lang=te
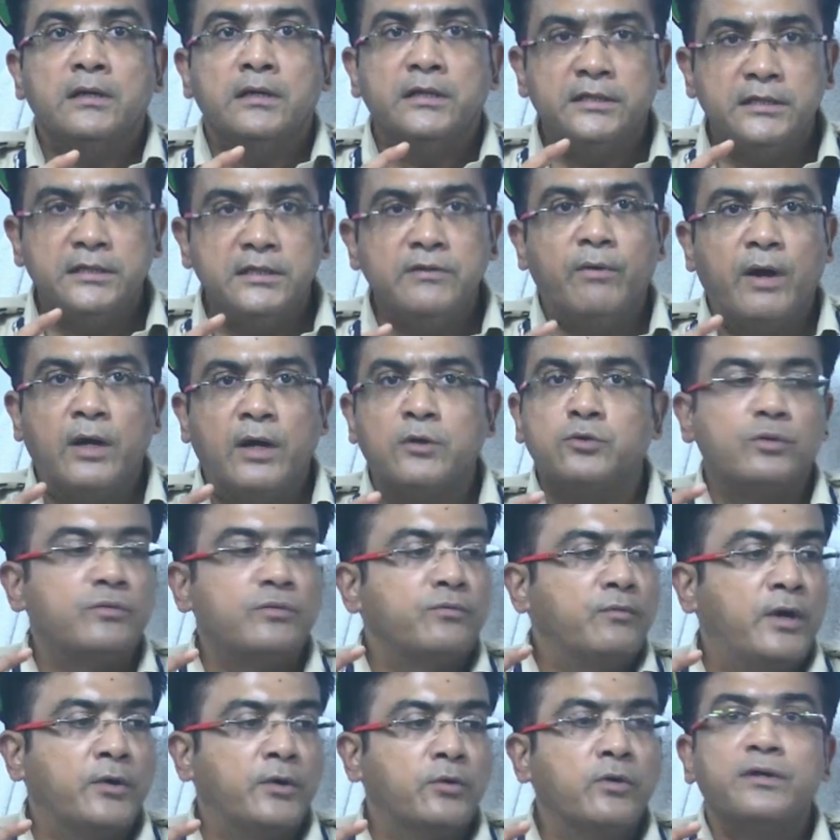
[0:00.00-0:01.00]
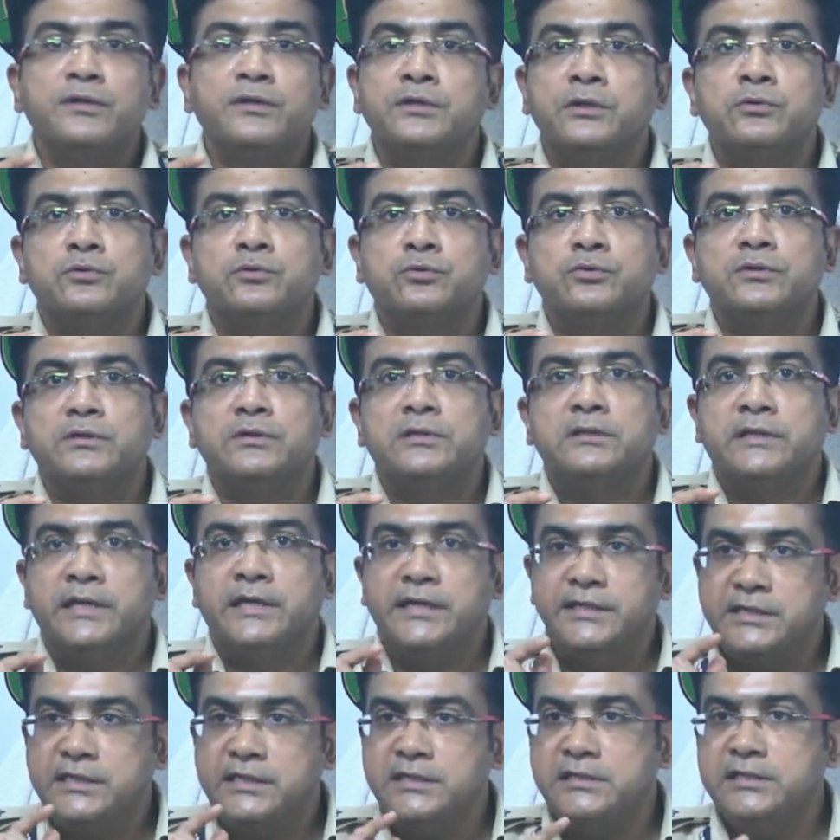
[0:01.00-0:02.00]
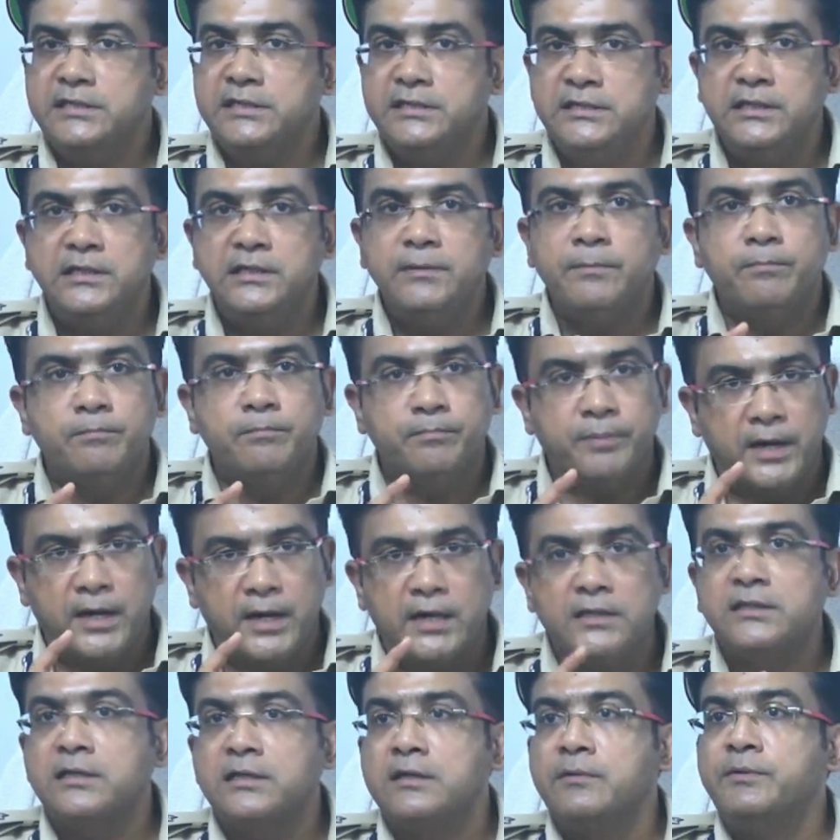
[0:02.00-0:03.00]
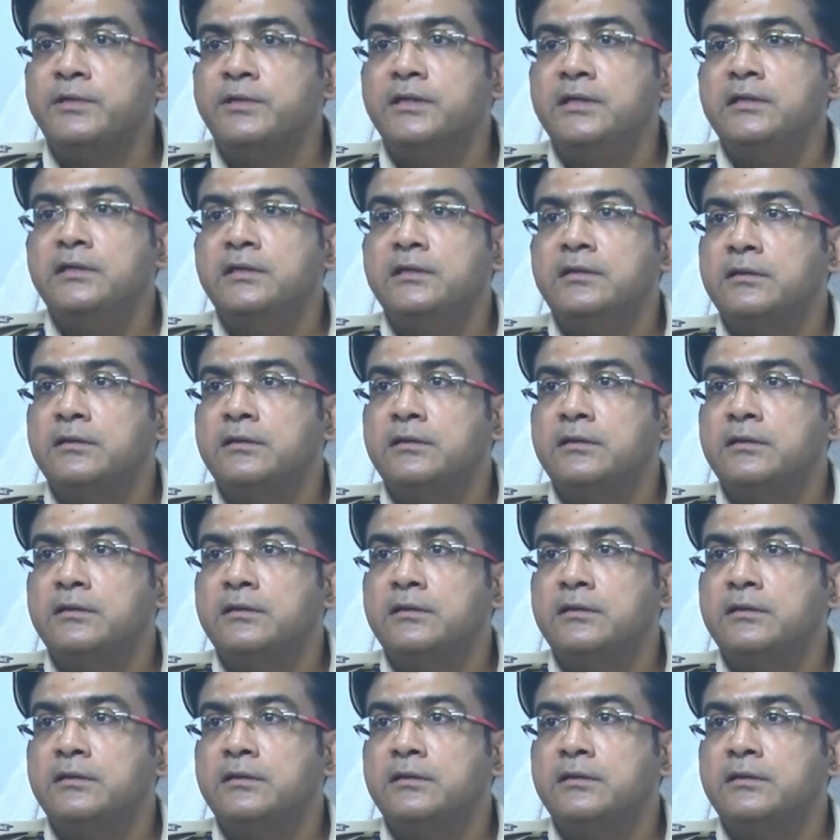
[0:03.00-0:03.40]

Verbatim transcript: ఇది వాడుతూ వాడుకోవడం జరుగుతుంది దయచేసి ఇది ప్రాణాంతకం ఇది